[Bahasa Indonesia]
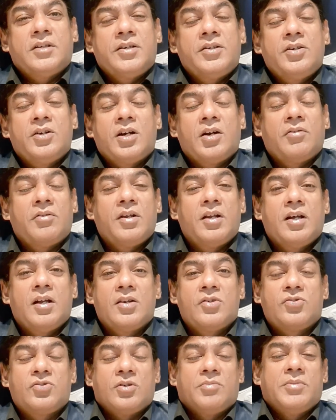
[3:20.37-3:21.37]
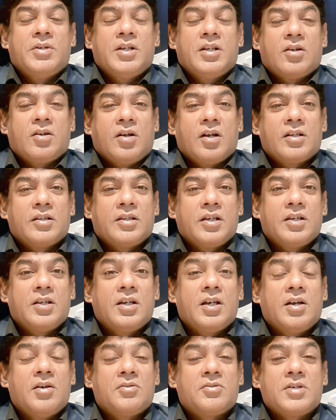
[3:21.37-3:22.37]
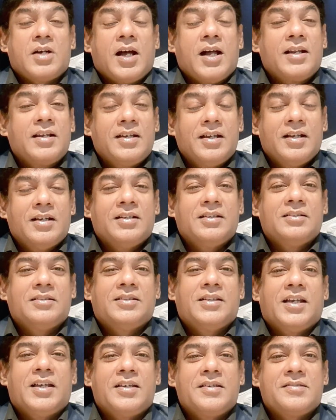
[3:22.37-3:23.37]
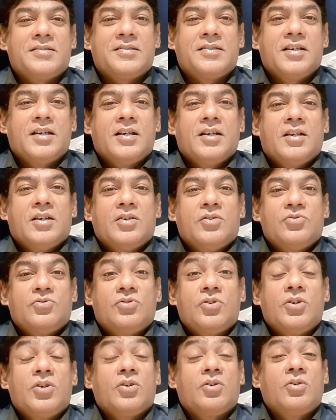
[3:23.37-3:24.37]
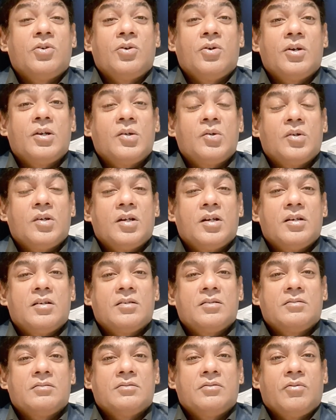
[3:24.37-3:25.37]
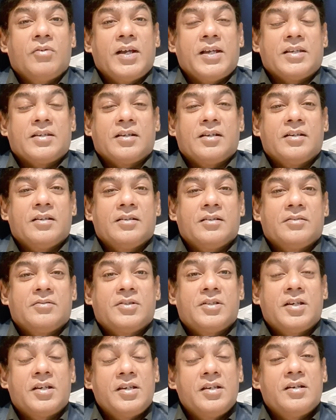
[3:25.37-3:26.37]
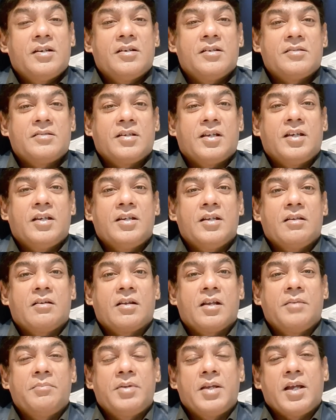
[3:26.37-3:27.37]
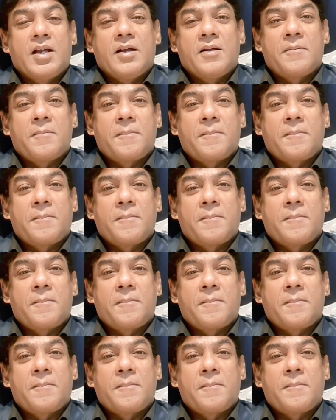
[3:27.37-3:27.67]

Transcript: you have learned so many wrong things, you have to unlearn things, so you go and wait three years in Arabia.